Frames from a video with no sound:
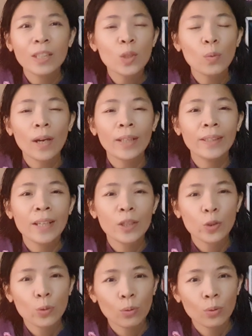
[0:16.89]
That's why
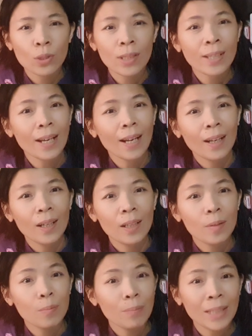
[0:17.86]
they chose
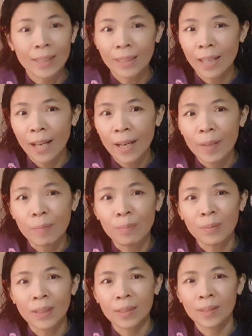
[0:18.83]
me time.